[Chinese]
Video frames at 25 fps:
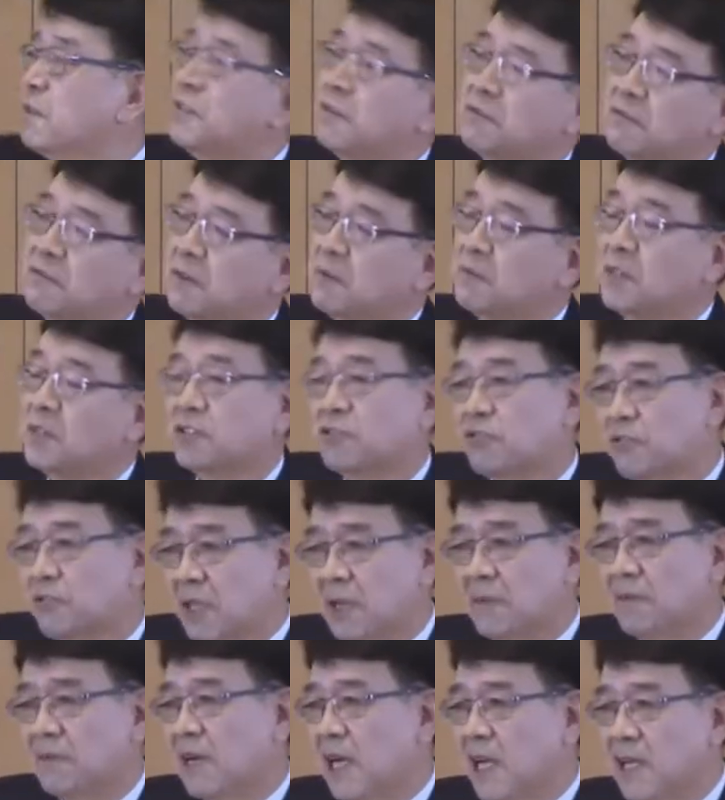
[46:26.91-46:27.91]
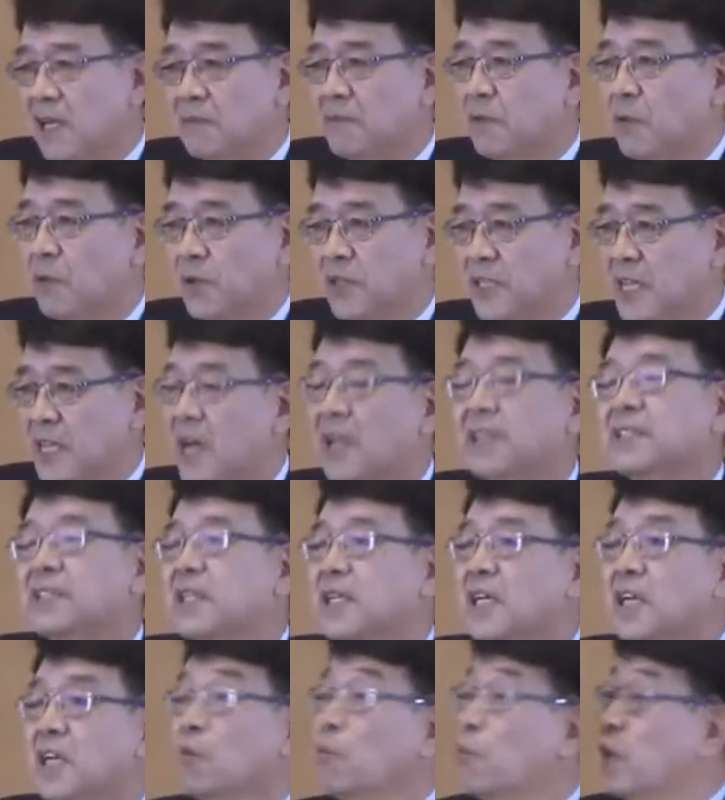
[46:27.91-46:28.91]
他们有生命是没有
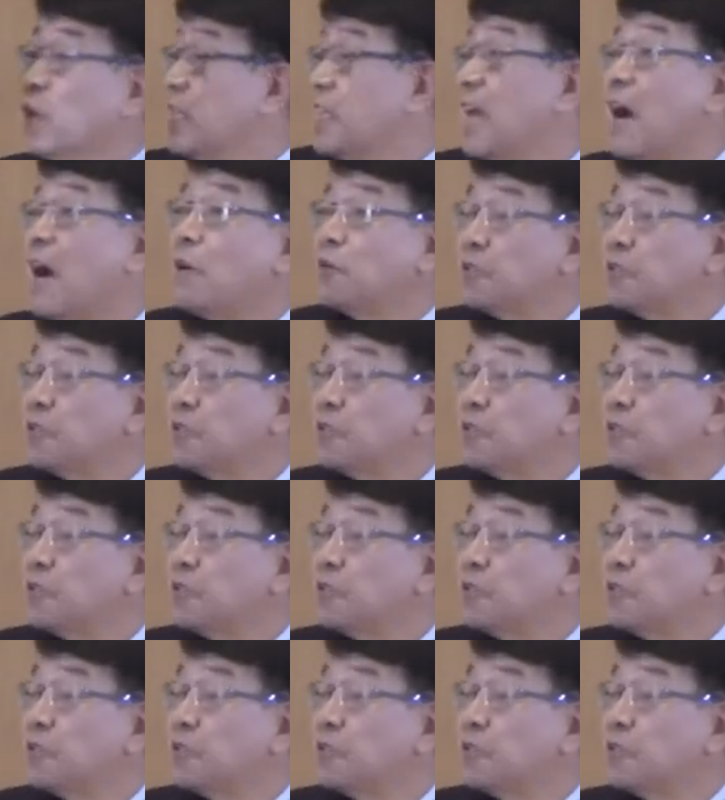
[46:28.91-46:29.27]
死亡的，